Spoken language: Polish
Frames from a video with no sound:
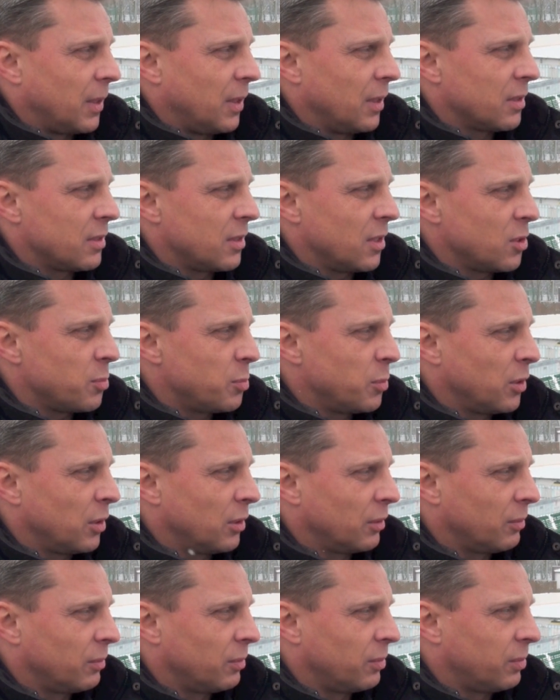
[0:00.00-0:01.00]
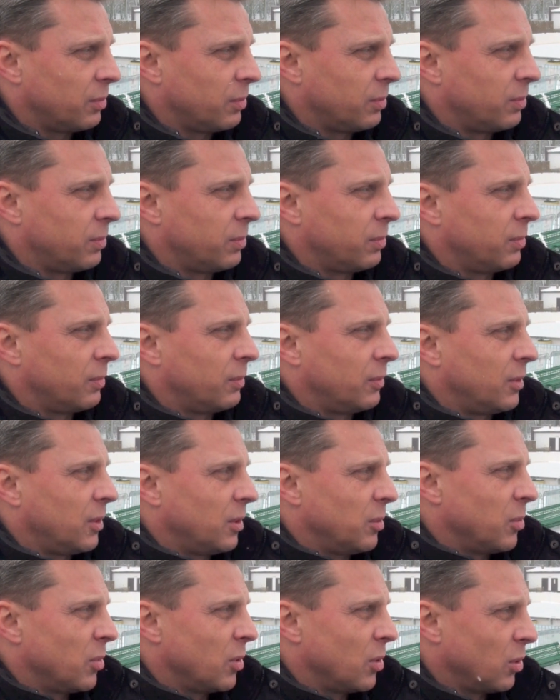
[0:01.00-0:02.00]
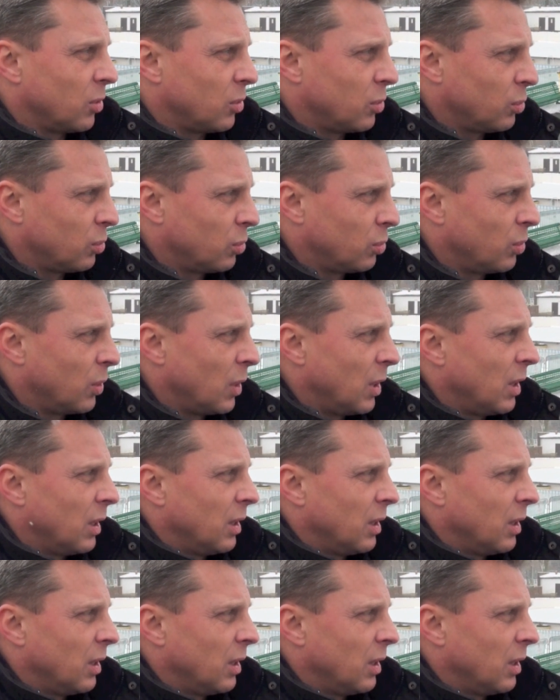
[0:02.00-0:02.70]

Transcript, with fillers: Jesteśmy w tym roku,